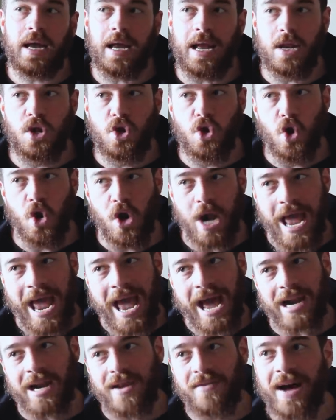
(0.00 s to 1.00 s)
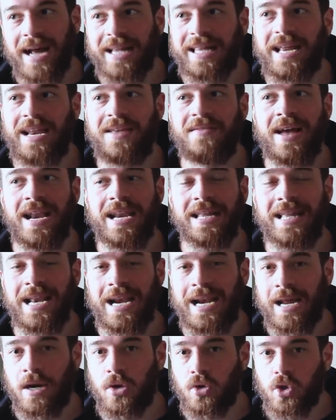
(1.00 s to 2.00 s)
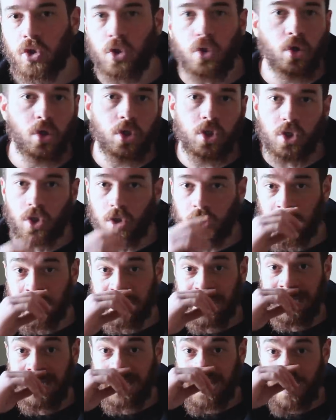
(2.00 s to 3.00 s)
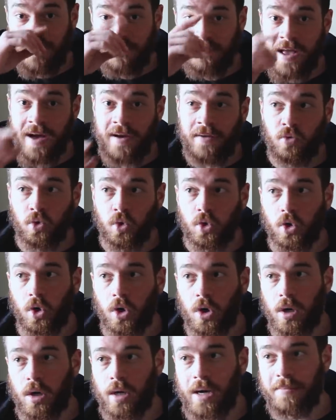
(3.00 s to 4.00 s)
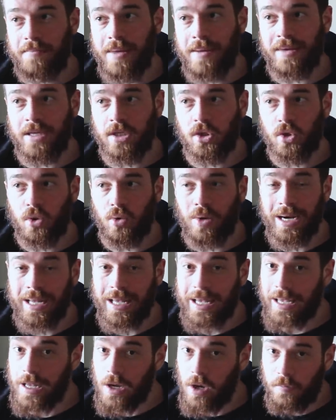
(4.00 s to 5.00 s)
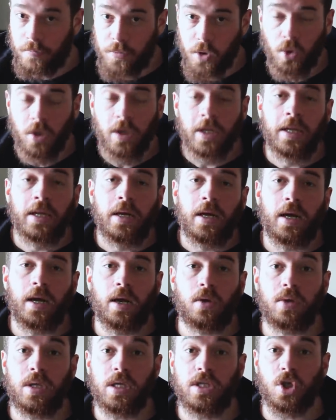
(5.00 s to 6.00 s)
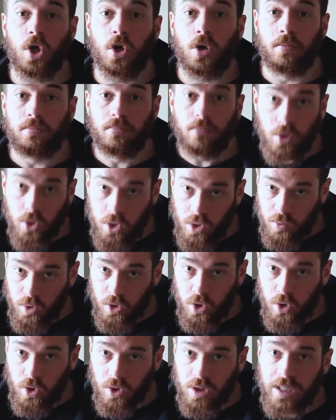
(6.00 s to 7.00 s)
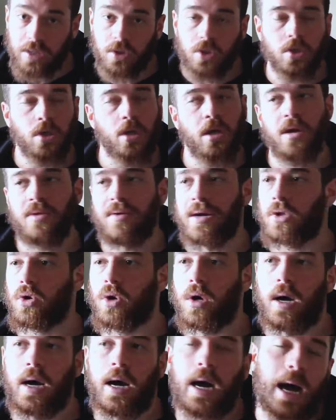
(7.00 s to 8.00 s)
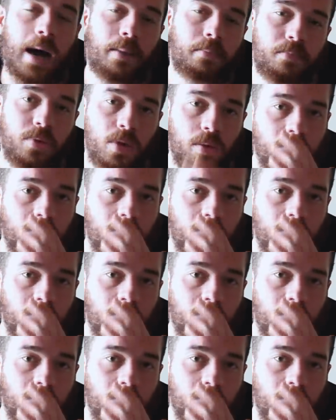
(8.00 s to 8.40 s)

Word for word: non è arrivata ai livelli dell'anno scorso nonostante abbia, avuto, abbia messo qualche chilo in più eh, quindi sono molto molto contento sono arrivato a più o